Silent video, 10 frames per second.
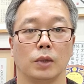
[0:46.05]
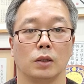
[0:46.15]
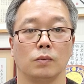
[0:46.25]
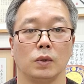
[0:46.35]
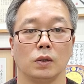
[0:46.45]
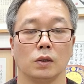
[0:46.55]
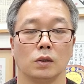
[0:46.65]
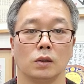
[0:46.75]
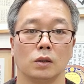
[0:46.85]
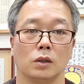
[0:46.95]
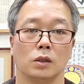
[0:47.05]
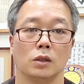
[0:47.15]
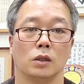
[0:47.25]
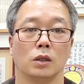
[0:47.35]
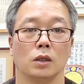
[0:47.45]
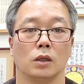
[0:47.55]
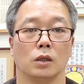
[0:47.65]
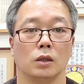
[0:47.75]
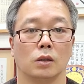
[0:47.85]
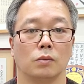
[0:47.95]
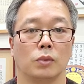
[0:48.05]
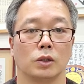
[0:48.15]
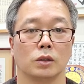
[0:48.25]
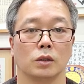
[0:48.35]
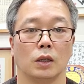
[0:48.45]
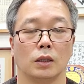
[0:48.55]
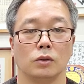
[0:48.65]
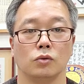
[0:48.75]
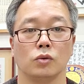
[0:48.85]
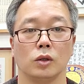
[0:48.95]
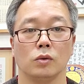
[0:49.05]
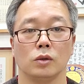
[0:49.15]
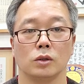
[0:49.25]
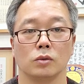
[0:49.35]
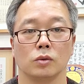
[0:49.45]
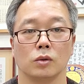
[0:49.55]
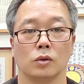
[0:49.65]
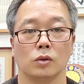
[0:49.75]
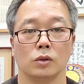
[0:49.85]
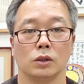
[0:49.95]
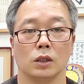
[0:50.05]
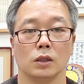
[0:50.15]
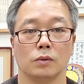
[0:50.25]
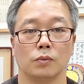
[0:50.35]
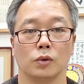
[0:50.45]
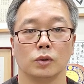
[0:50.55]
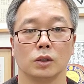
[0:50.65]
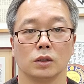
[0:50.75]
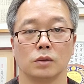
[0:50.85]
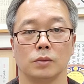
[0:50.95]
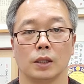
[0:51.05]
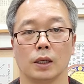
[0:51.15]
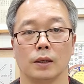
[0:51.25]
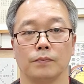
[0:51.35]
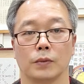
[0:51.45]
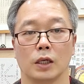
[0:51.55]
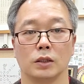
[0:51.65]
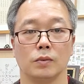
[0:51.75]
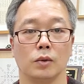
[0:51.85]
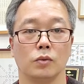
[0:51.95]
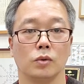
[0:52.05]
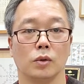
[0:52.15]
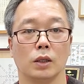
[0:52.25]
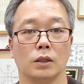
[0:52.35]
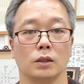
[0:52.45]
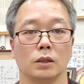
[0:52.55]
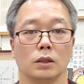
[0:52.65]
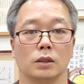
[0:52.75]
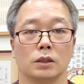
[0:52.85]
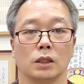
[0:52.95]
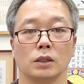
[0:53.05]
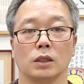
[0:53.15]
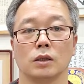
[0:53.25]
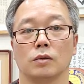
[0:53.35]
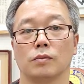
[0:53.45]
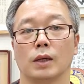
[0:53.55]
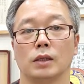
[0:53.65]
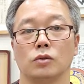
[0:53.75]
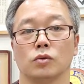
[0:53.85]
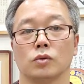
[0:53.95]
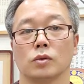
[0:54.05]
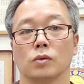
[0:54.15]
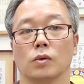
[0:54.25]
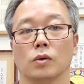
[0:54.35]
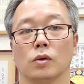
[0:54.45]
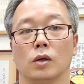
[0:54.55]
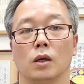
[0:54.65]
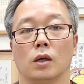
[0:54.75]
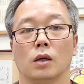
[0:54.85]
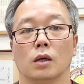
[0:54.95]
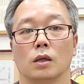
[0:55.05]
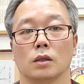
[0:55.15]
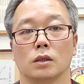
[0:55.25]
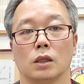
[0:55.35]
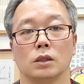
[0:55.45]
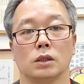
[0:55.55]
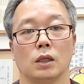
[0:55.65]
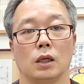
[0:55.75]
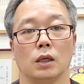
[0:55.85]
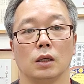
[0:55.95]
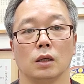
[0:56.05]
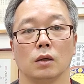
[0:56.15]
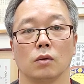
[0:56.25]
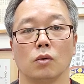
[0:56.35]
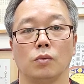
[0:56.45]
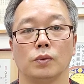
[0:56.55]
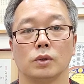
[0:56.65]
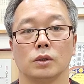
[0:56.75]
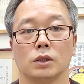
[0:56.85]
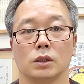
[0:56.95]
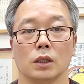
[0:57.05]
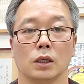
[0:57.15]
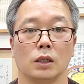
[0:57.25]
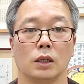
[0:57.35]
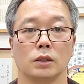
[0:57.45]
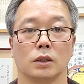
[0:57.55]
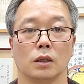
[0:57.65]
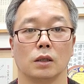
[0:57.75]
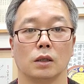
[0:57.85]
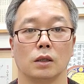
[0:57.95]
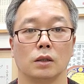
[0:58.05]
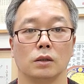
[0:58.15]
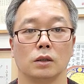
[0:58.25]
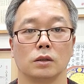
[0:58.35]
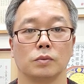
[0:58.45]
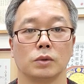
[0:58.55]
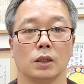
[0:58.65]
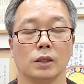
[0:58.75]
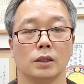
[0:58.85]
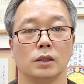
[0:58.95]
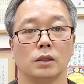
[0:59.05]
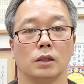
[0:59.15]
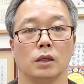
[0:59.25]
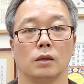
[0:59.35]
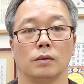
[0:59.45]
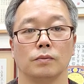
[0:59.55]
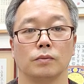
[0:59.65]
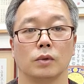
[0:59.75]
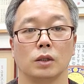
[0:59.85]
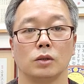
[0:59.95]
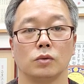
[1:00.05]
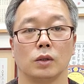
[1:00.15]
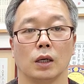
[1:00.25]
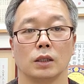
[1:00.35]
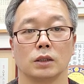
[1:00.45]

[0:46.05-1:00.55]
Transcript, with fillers: 배드민턴을 벌써 한 6개월 정도 이상은 못 쳤습니다. 아침에 운동하는 것 자체가 너무 많이 줄었고 그 대신에 골프를 시작을 해서 연습장을 뭐 일주일에 한